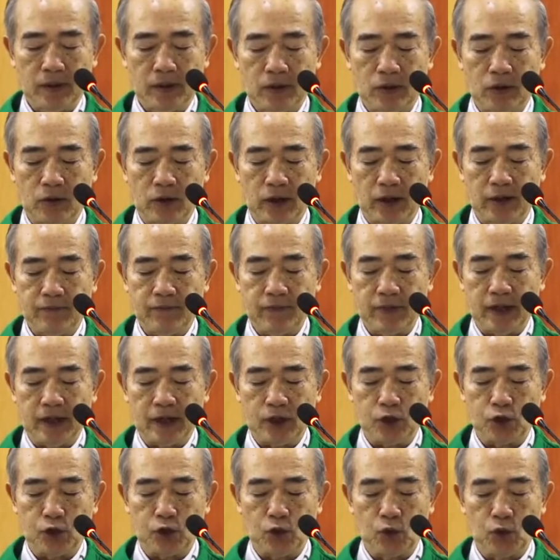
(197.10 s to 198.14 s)
nói
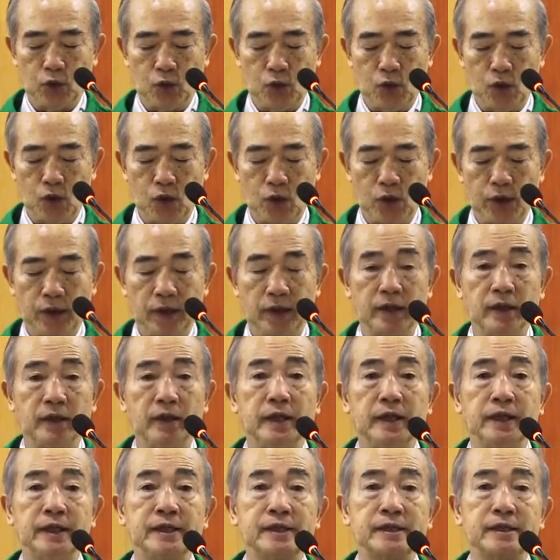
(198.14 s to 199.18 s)
về dụ ngôn
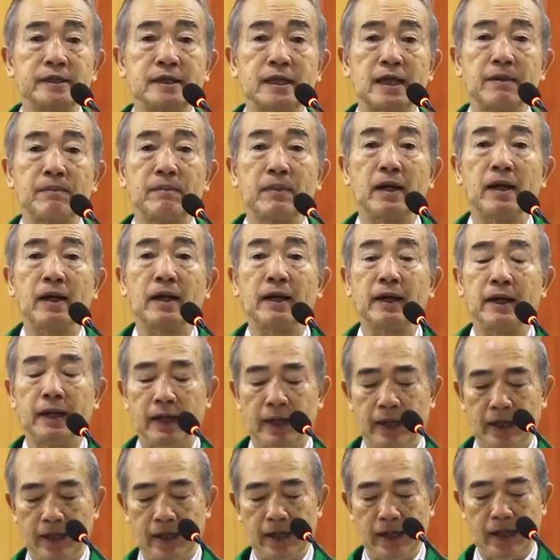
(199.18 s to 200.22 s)
người
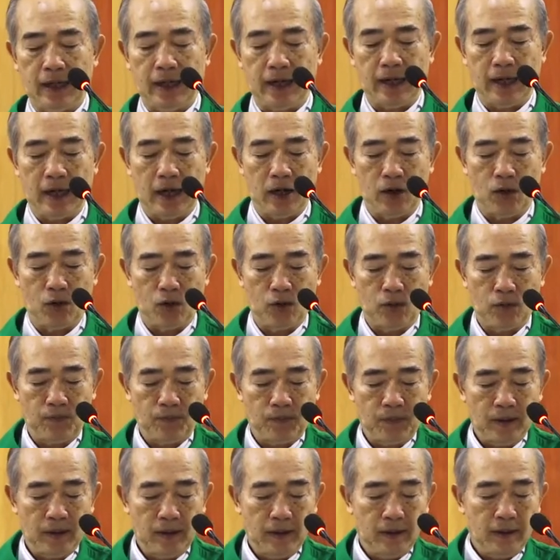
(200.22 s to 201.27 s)
Samari nhân hậu.
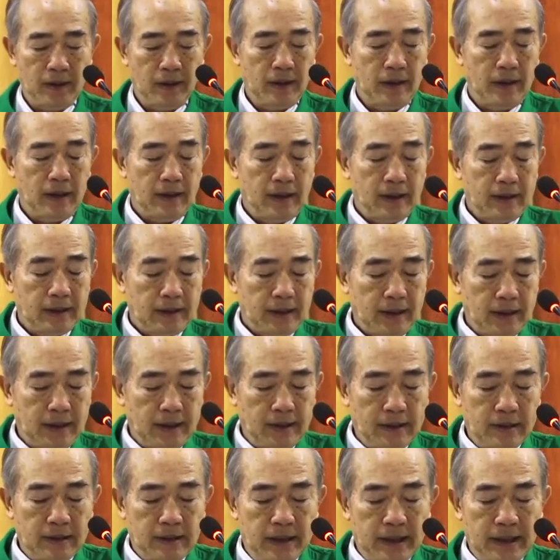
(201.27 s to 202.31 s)
Thì
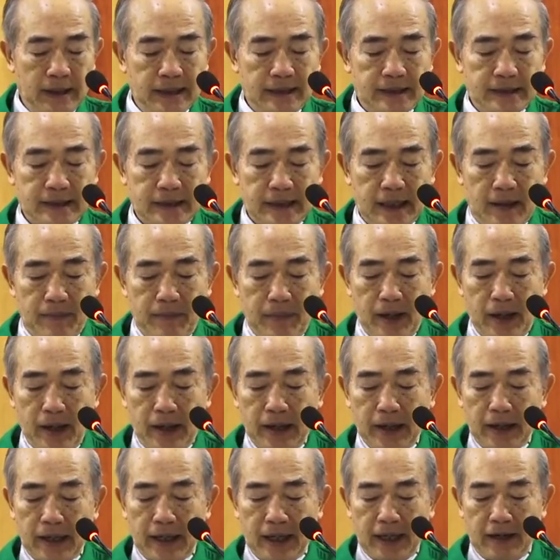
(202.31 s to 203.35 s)
người
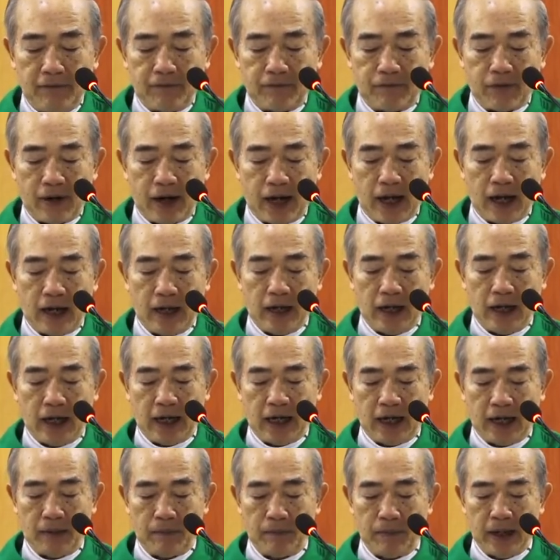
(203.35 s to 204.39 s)
Samari và
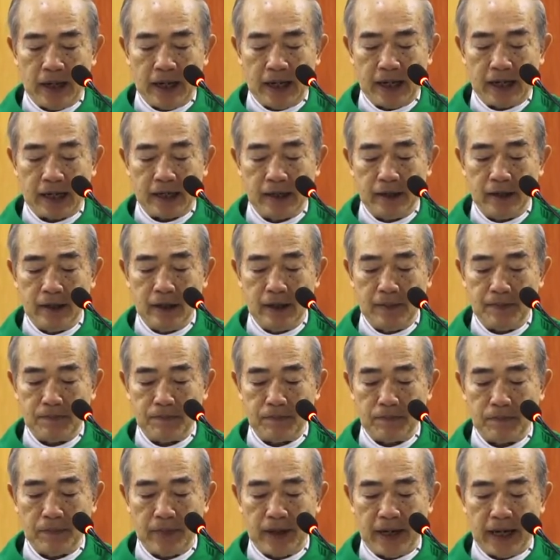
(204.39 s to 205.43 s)
người bị cướp,
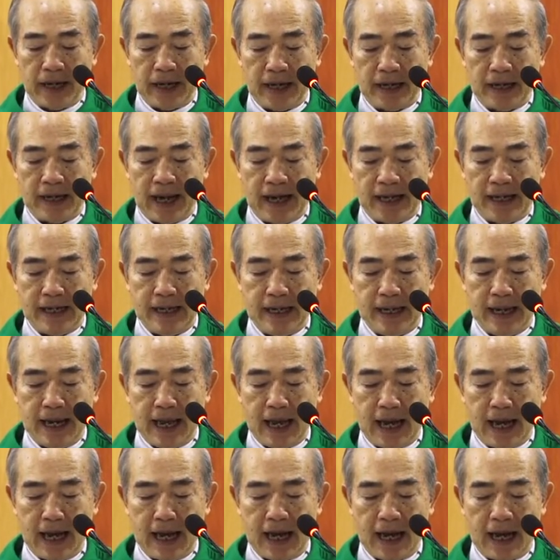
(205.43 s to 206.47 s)
bị đánh
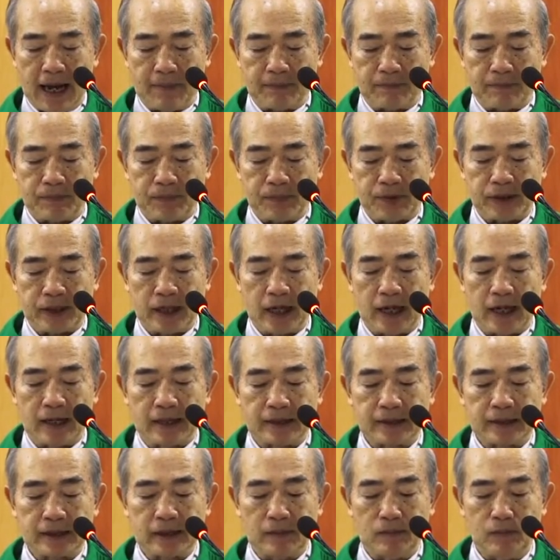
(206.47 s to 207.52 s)
đang nằm dở
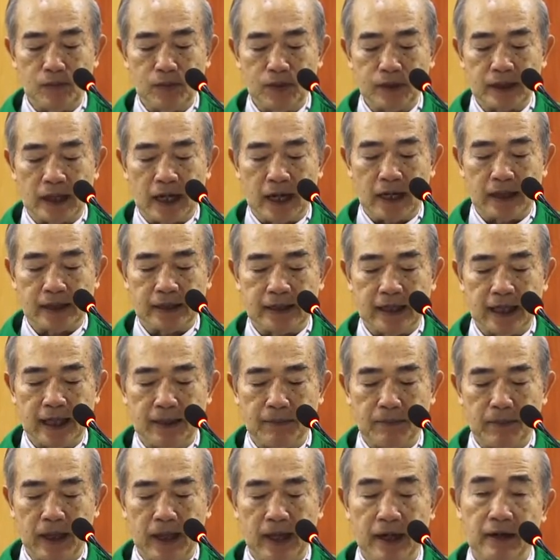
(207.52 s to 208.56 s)
sống dở
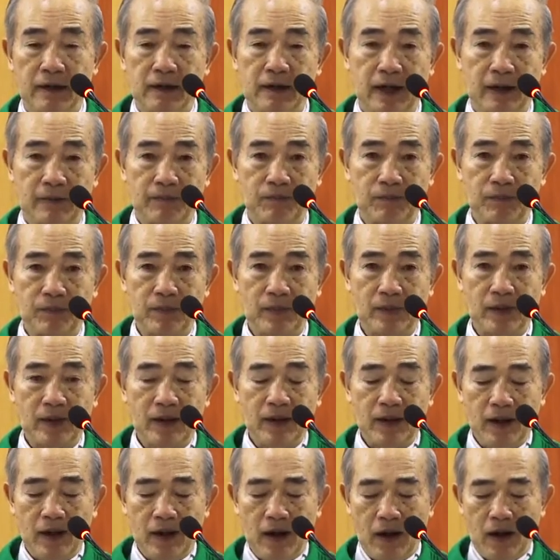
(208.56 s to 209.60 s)
chết bên đường,
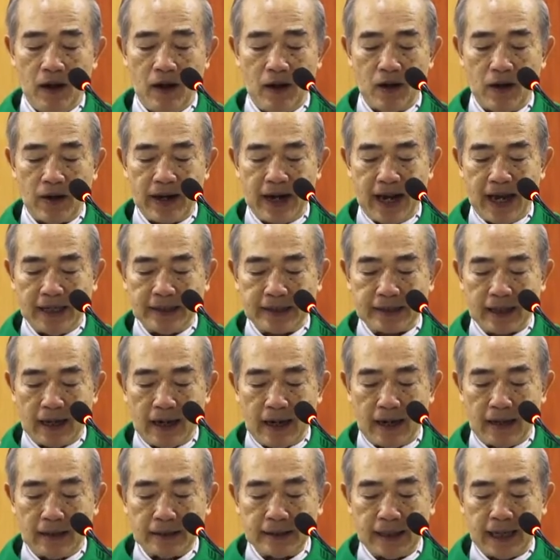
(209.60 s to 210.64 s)
họ đã
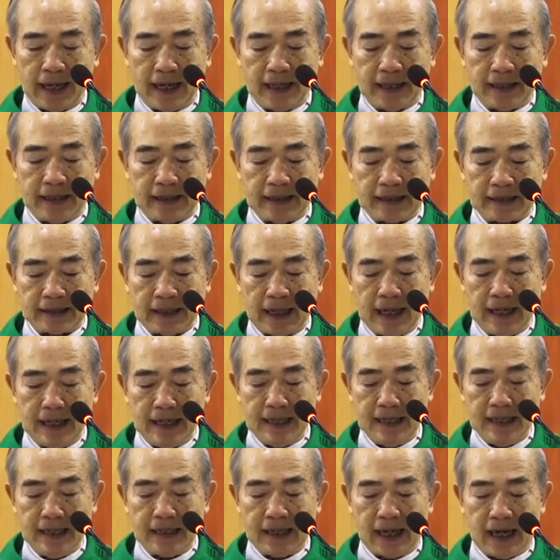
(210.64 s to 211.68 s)
trở thành
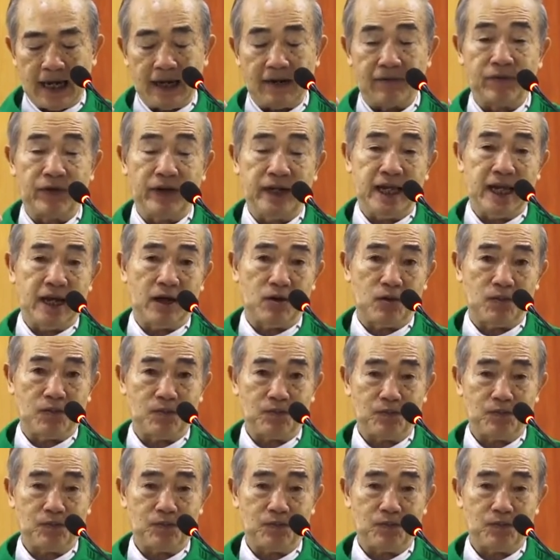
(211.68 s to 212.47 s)
thân cận với nhau.